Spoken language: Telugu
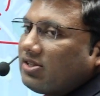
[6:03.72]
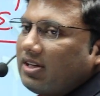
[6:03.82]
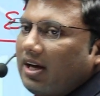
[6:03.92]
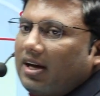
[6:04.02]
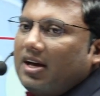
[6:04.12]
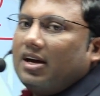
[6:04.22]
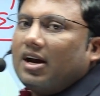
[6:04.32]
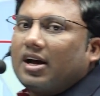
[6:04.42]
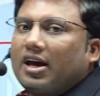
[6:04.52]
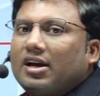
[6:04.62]
చేస్తే
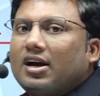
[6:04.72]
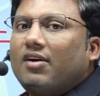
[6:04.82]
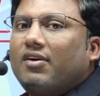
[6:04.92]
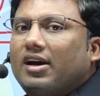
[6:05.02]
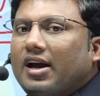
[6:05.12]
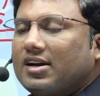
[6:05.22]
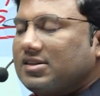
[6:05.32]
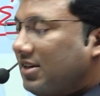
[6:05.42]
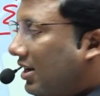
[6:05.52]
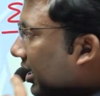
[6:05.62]
నాకేం కావాలి
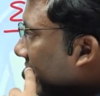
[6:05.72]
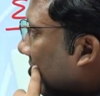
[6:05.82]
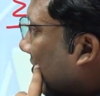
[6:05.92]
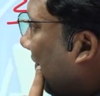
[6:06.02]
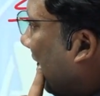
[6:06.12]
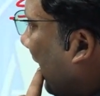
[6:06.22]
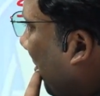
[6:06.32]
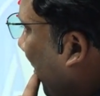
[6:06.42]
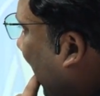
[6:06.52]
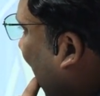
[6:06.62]
ఆన్సర్ ఈవెన్
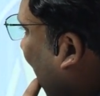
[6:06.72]
నంబర్